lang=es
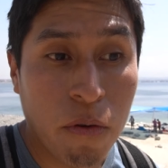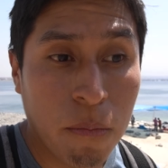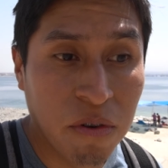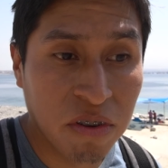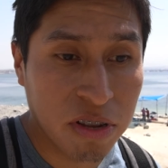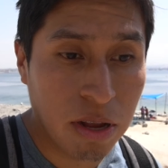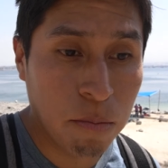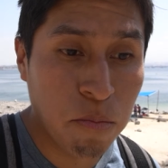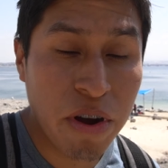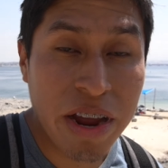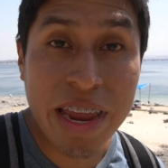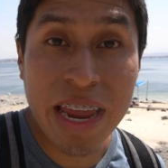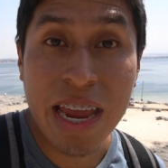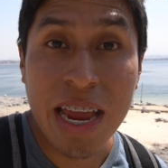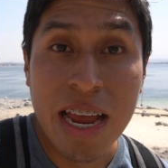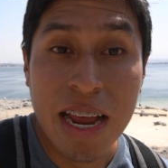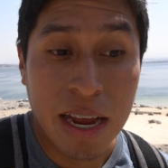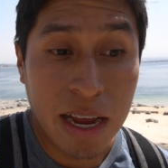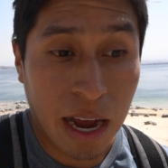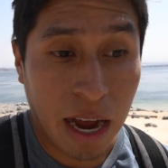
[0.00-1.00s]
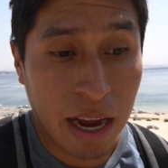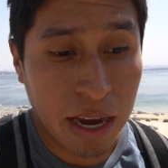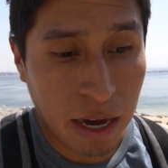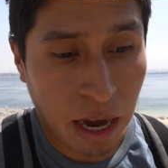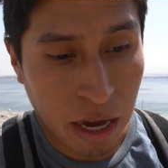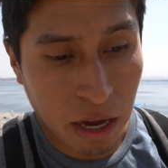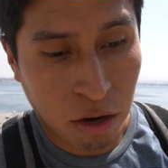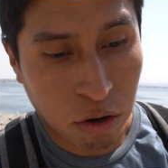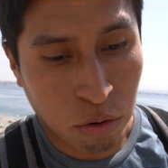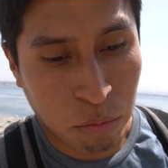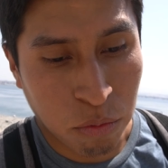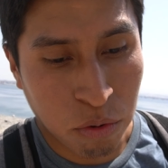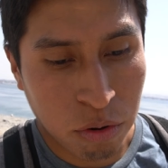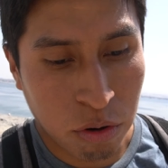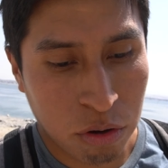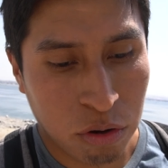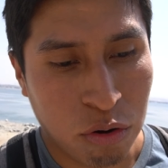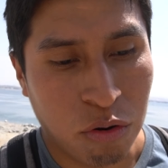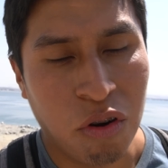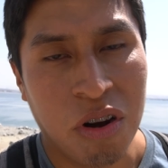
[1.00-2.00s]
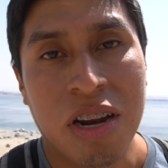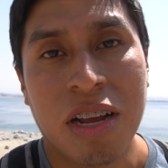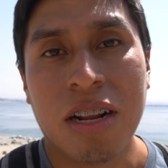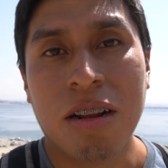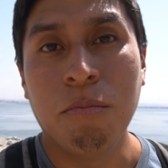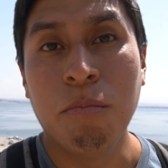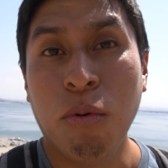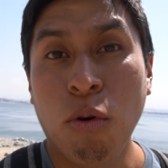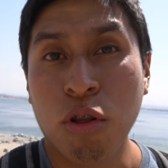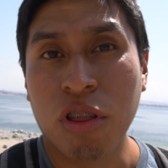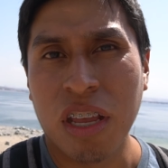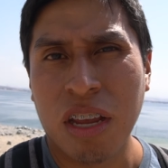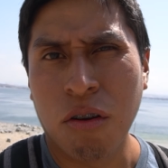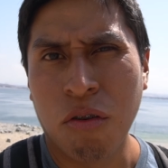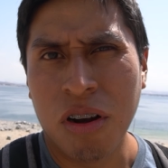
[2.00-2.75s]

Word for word: fuimos al muelle Ahí hay como unos botes